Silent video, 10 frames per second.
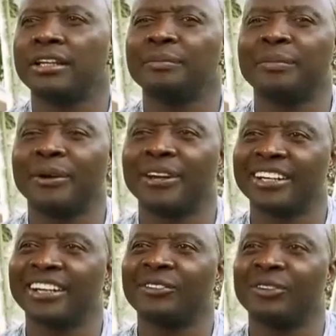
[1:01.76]

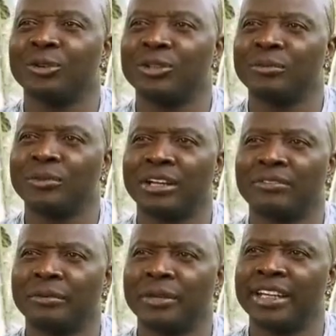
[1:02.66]
limpiabarriga, no el último de la
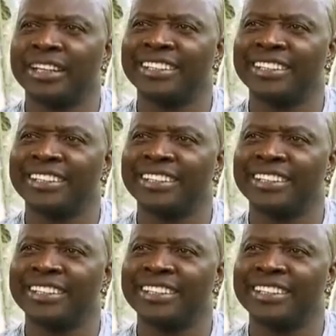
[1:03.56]
familia.